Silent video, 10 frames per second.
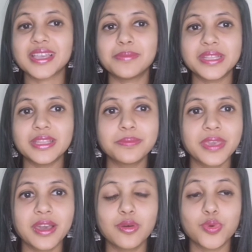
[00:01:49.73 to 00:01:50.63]
इसका
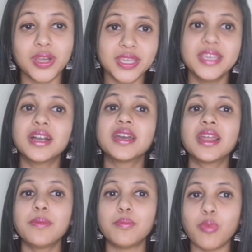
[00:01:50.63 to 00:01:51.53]
मतलब क्या हुआ कि
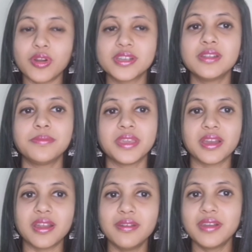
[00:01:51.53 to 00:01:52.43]
अगर आप बॉटल
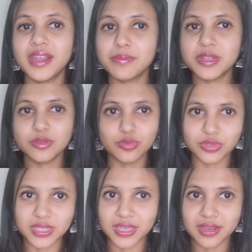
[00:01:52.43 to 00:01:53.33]
में हंड्रेड एम
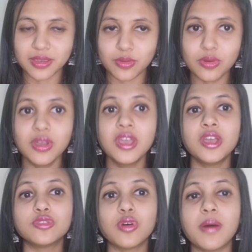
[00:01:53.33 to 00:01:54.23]
दूध दे रहे हो
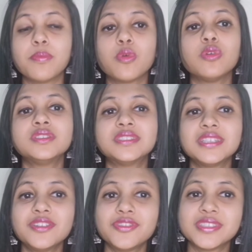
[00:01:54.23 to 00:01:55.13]
तो आपको
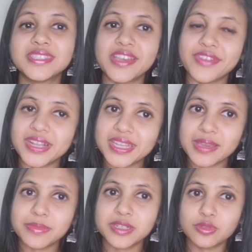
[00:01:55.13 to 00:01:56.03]
सिर्फ
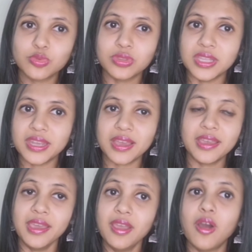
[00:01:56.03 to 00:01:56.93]
सेवेंटी एम दूध देना
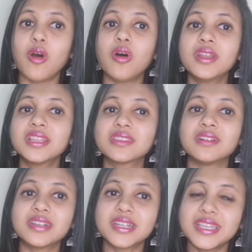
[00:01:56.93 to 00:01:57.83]
है और
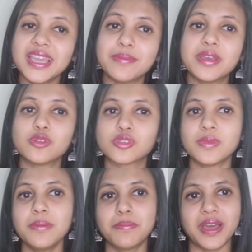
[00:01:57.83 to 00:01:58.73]
थर्टी एम
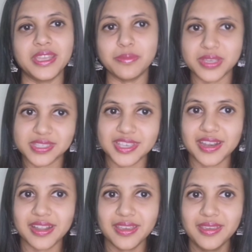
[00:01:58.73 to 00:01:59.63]
उसमें पानी मिक्स
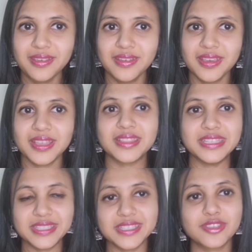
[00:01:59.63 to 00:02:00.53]
करना है
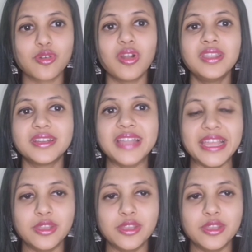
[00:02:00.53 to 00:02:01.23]
दिस इज़ कॉल्ड